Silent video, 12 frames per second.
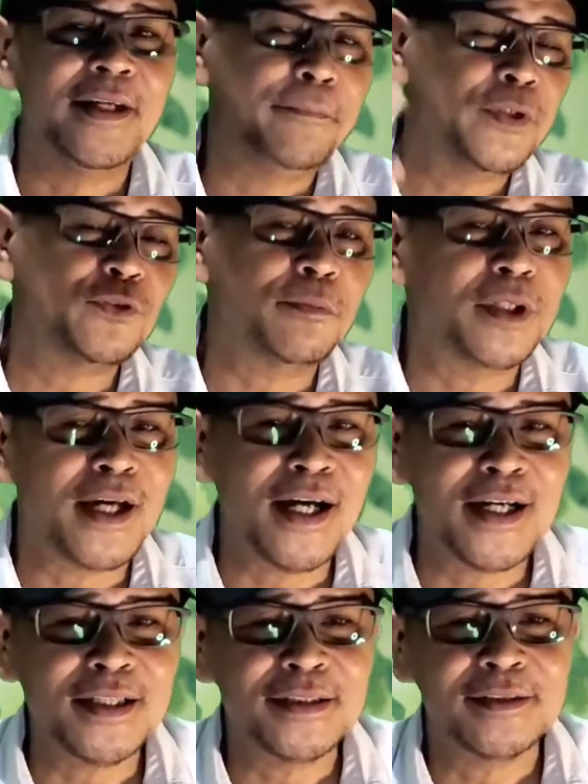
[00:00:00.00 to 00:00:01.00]
jadi iPad
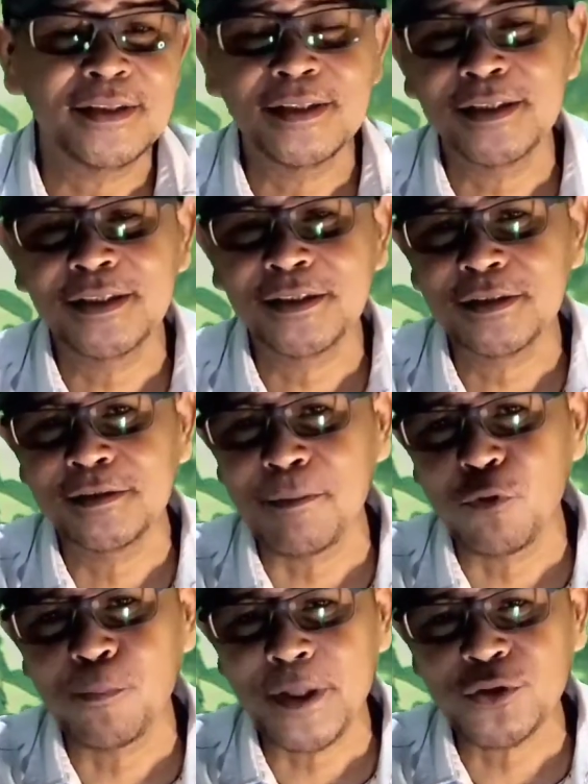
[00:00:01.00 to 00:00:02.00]
sudah menang dari
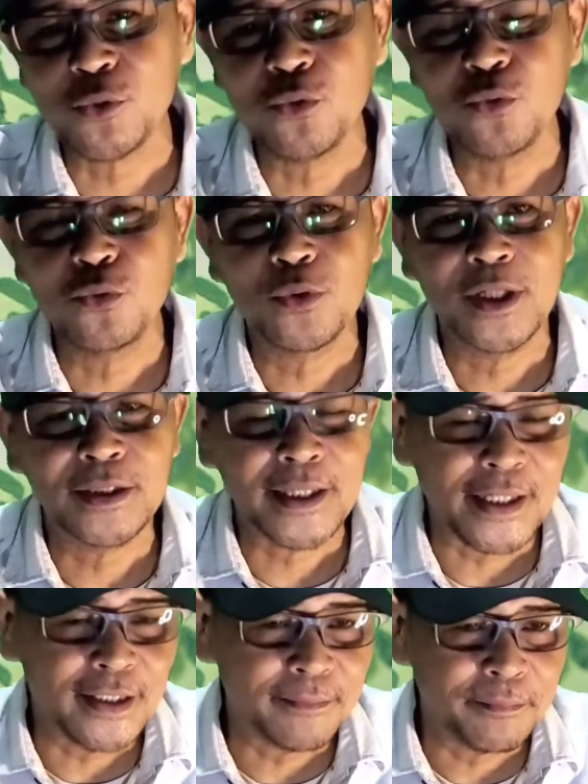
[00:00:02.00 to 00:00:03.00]
dapur pacu
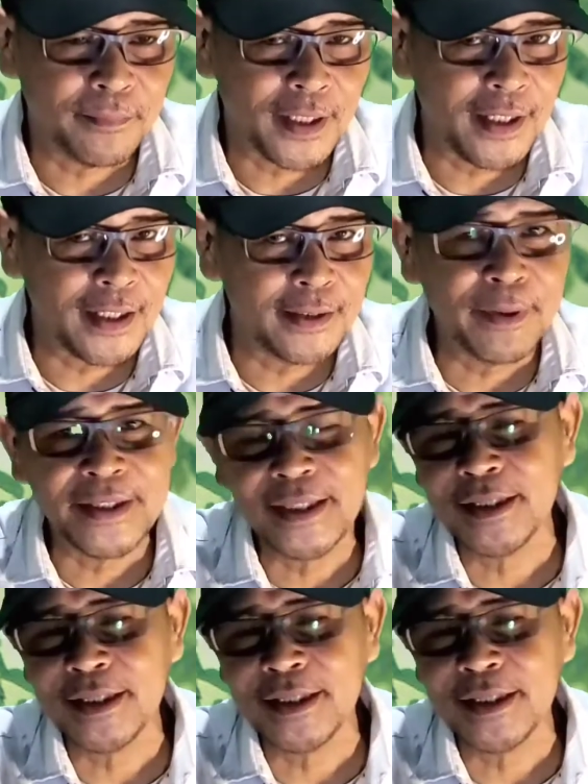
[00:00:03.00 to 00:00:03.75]
terhadap uh,